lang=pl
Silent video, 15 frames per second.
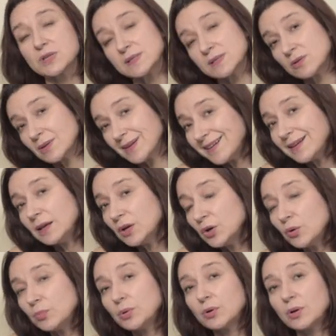Przez to ta
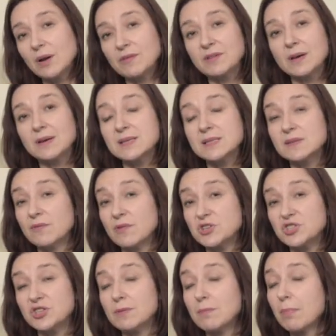jego biografia jest
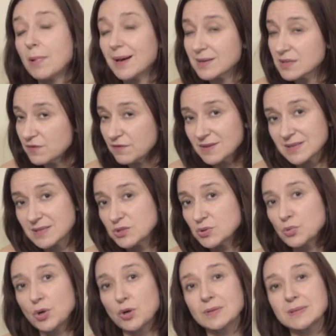właśnie bardzo
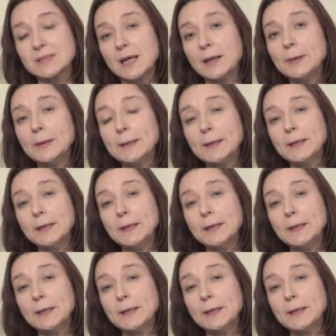fascynująca